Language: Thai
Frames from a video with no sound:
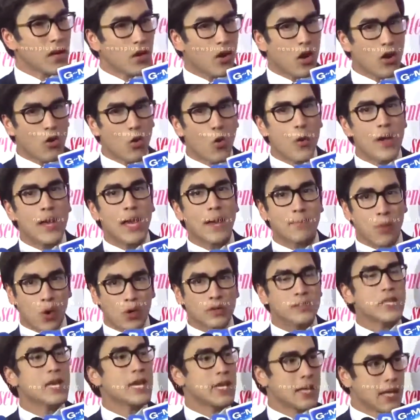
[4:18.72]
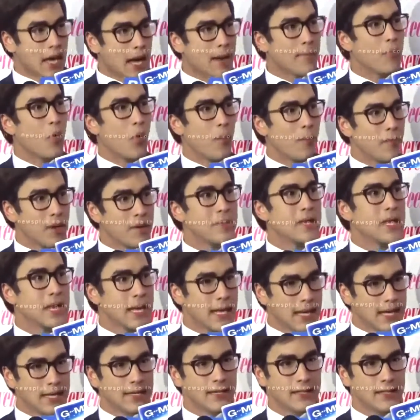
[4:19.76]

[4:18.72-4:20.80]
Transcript: ก็คุยกันปกตินะครับผมไม่มีอะไร